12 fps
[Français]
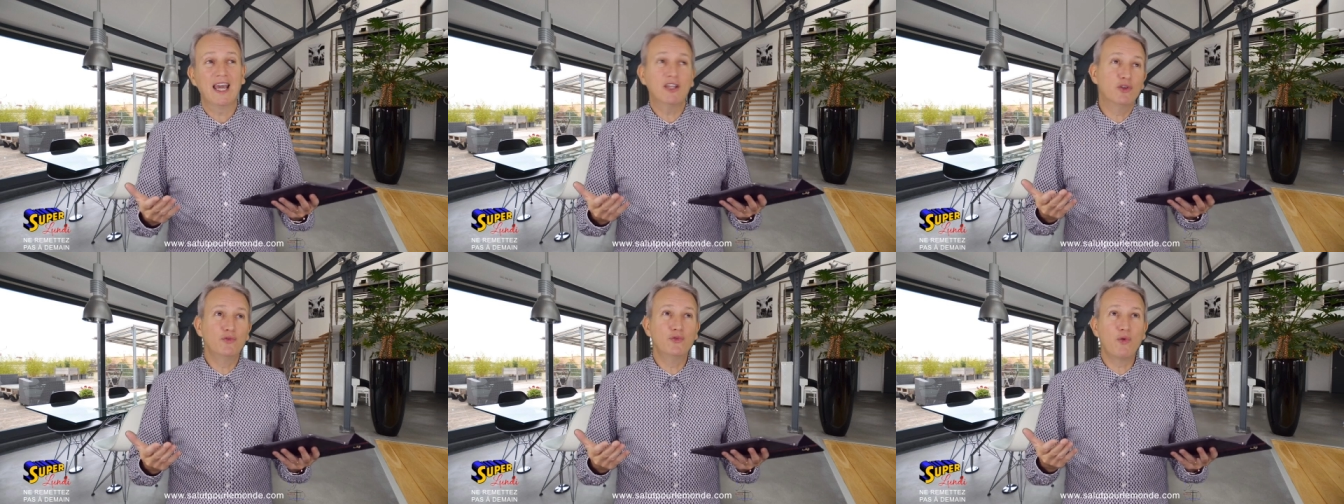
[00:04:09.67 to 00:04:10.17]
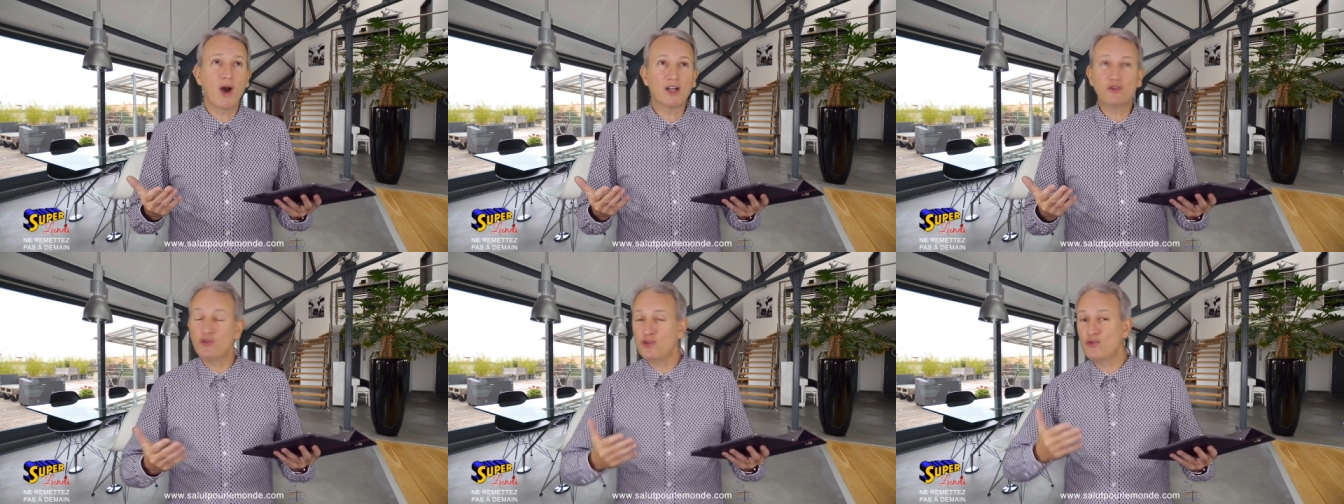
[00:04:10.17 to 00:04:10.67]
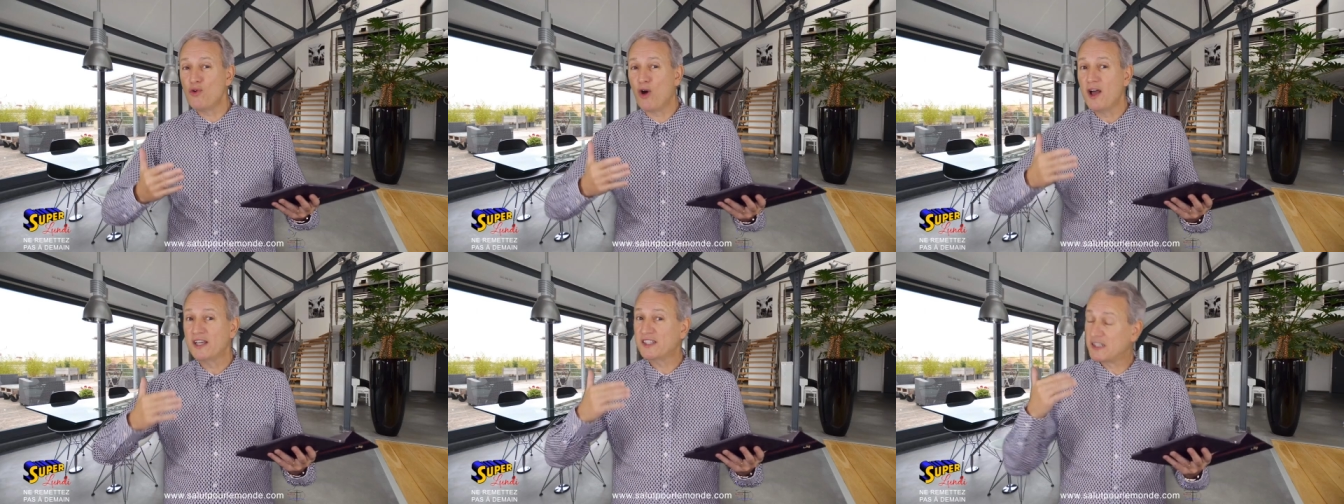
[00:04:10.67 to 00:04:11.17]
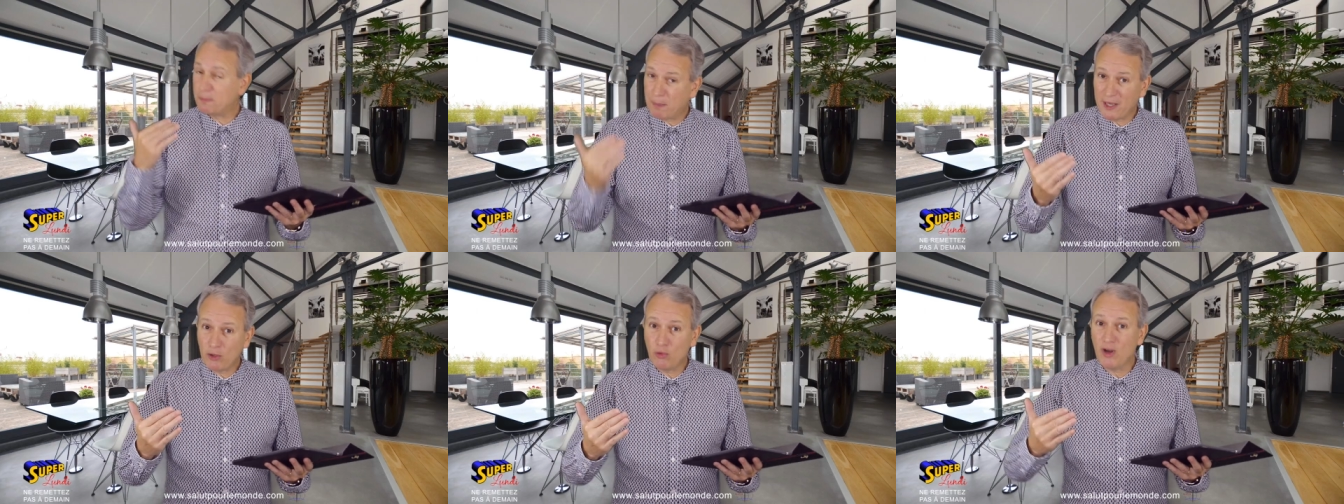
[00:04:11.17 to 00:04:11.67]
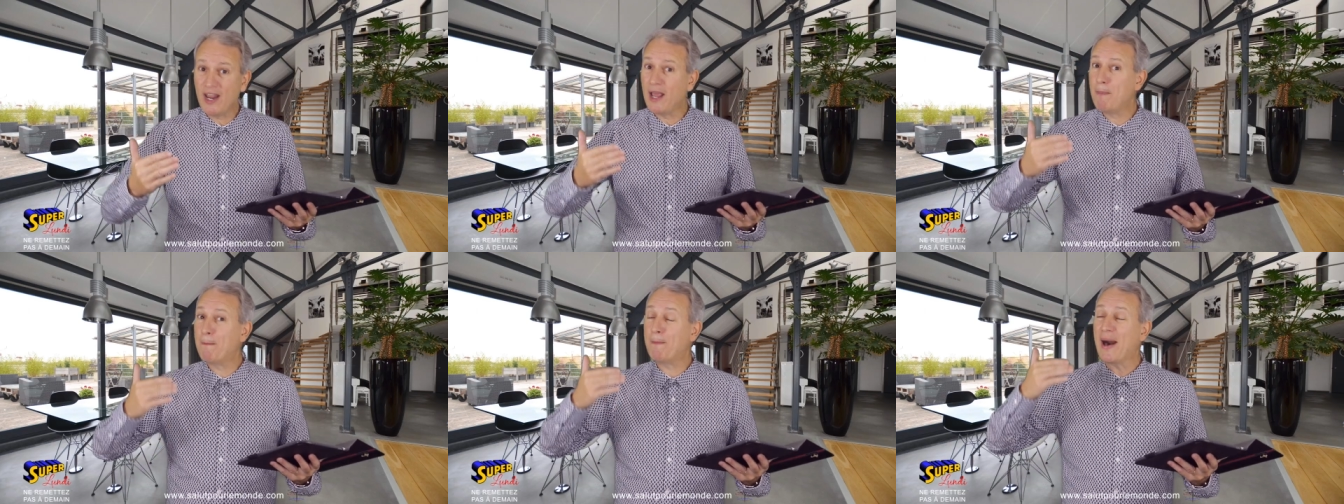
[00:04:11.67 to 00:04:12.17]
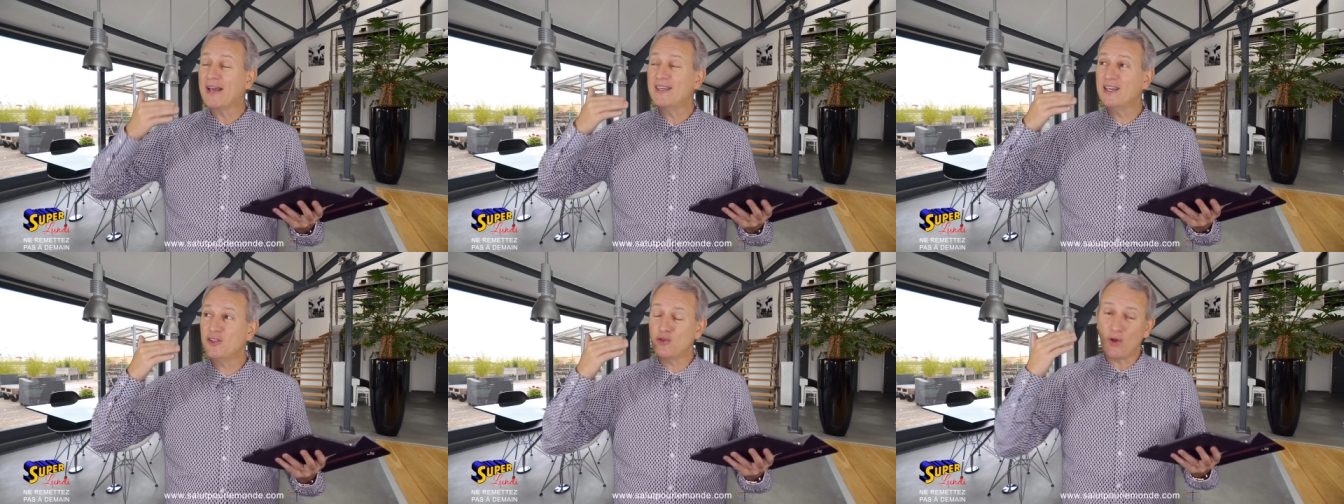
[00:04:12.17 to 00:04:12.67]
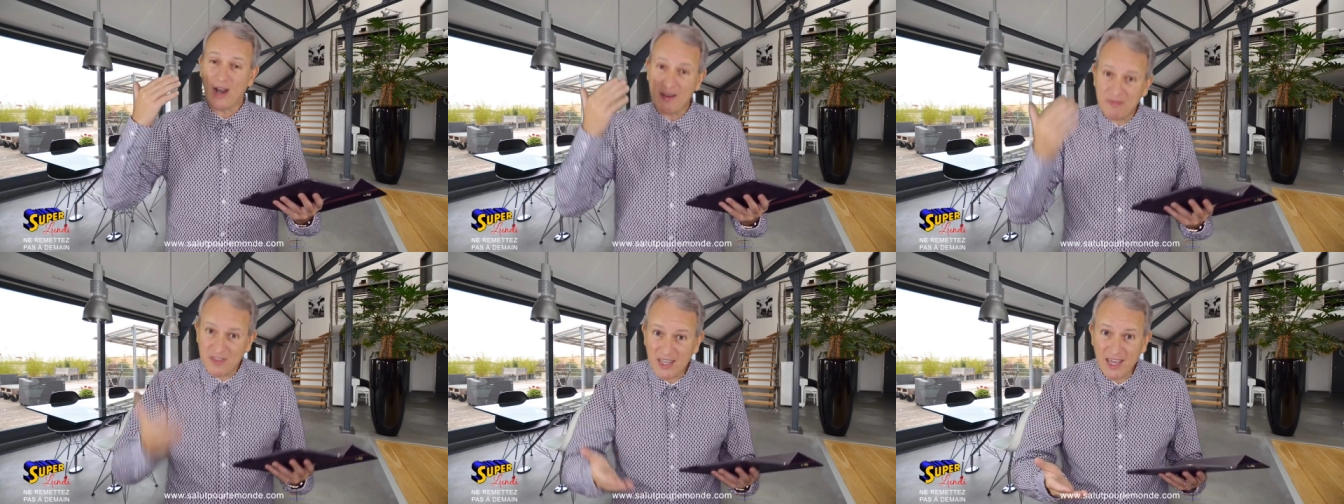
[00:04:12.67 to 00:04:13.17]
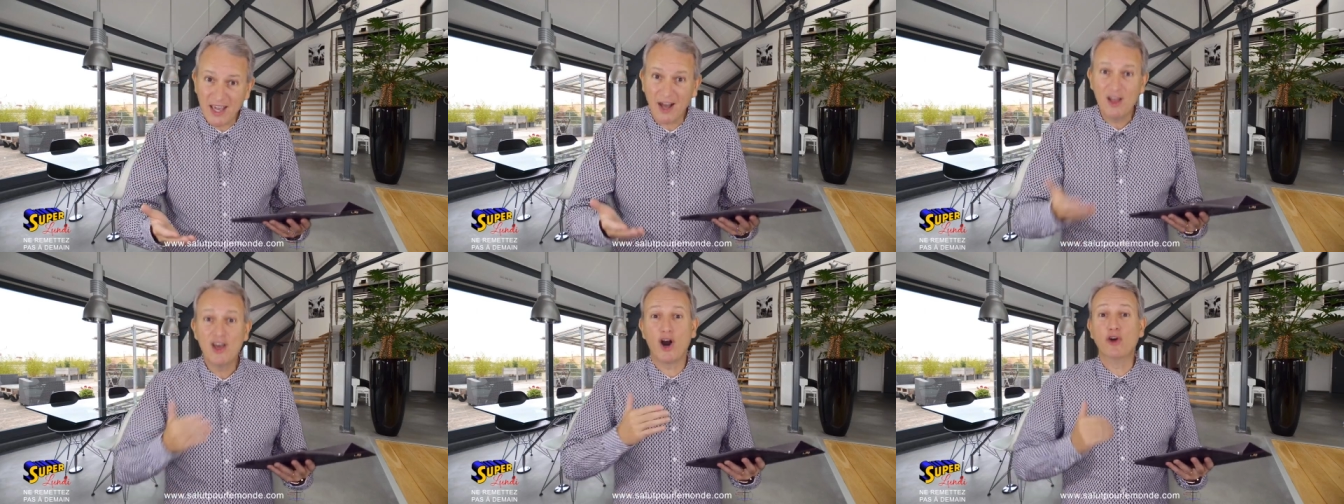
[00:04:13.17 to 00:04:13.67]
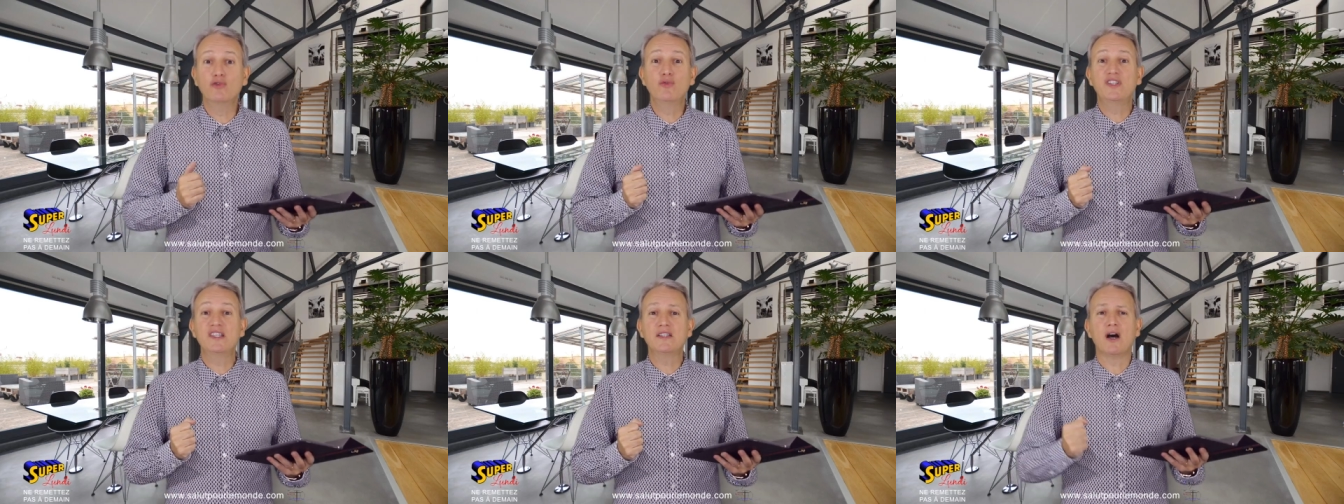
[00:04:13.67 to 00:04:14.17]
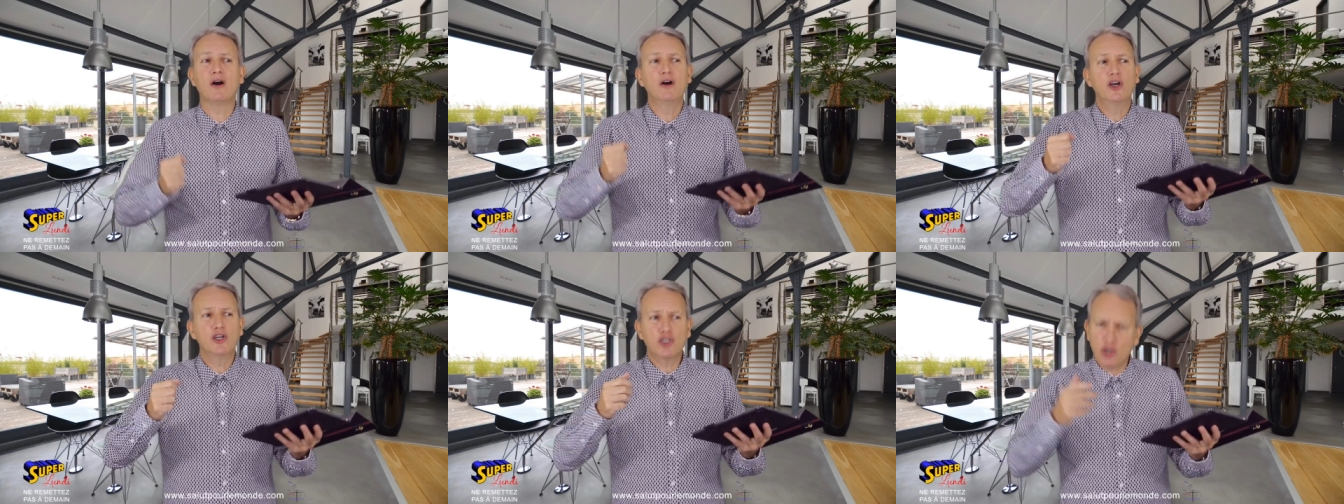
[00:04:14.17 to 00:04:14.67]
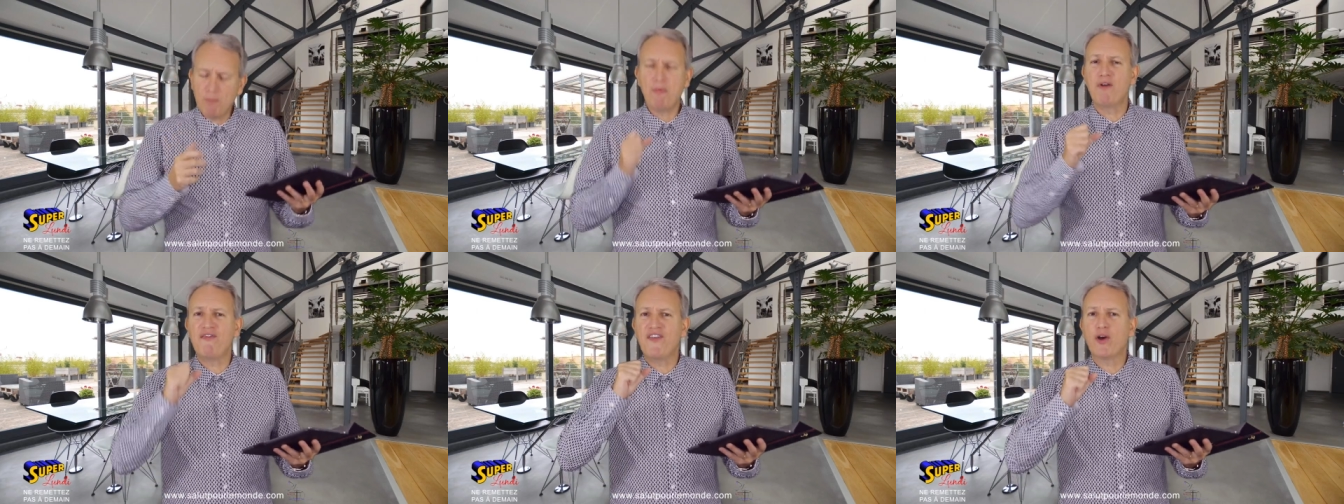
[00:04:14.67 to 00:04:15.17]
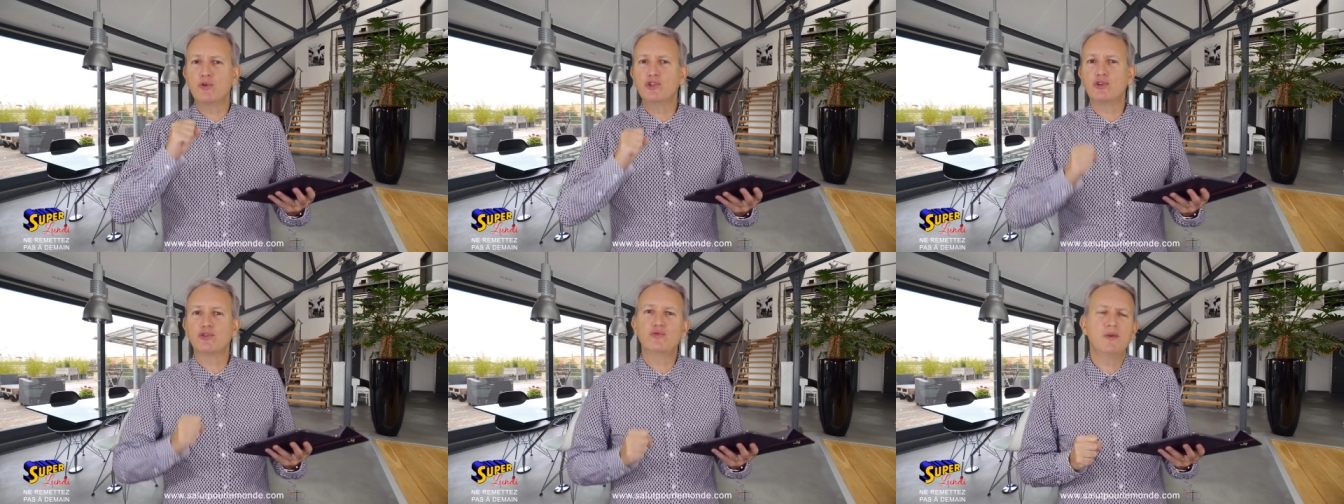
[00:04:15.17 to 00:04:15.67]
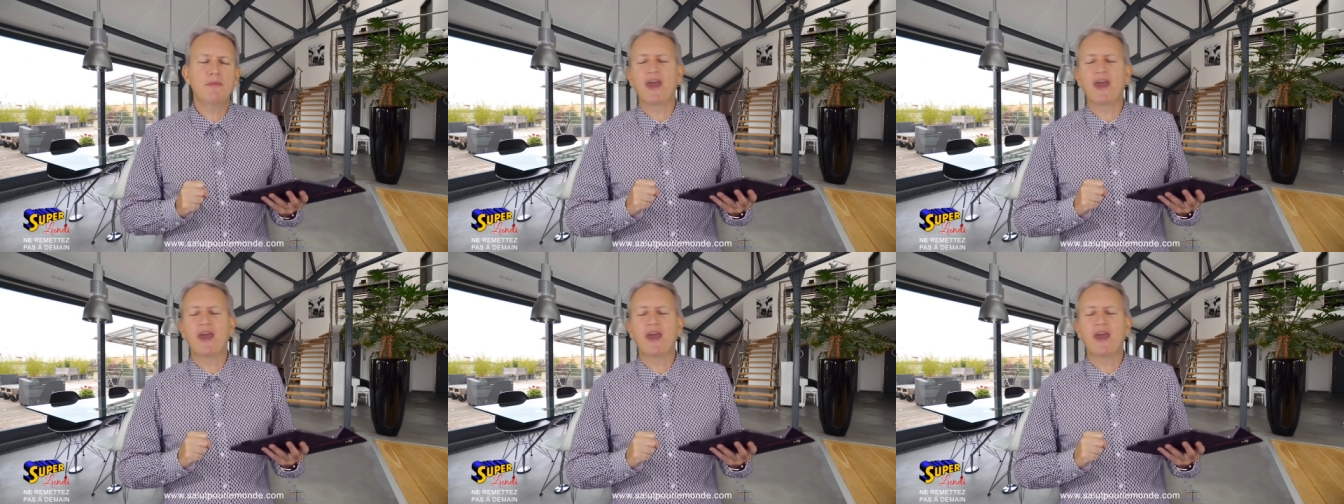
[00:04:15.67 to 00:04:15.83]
Et de vouloir toujours spéculer, parier sur l'avenir en nous disant je peux le faire aujourd'hui,